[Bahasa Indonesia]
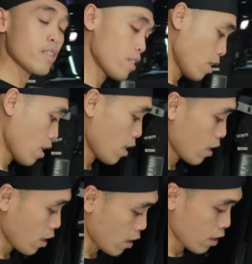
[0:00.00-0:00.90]

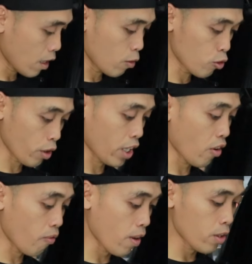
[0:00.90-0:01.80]
uh, yang untuk
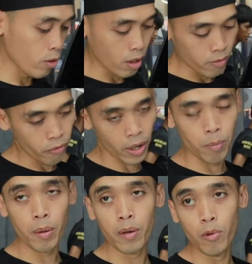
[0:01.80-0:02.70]
Innova itu kan
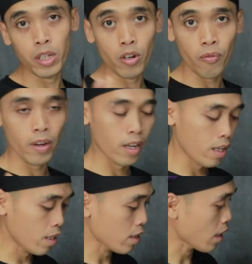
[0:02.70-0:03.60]
frame-nya buat Innova ya.
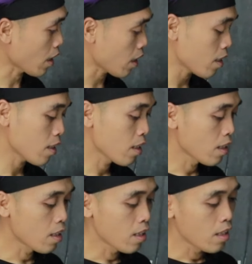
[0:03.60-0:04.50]
Nah, sekarang
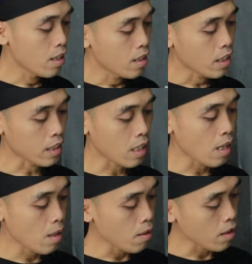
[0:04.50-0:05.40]

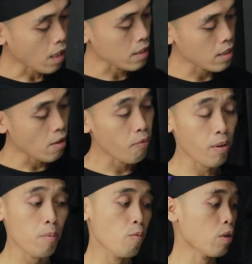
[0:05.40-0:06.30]
kita kasih yang
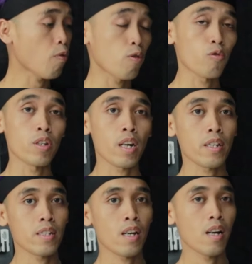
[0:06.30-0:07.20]
frame buat Fortuner
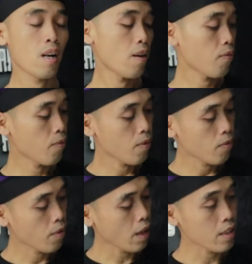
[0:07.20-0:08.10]

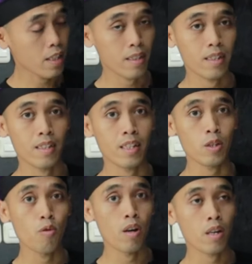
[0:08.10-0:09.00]
VRZ ini
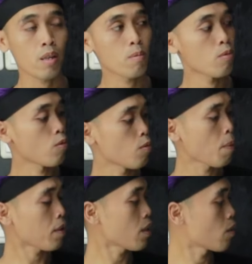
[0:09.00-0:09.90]
2000
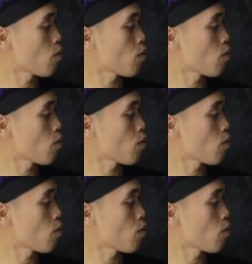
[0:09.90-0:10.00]
berapa tadi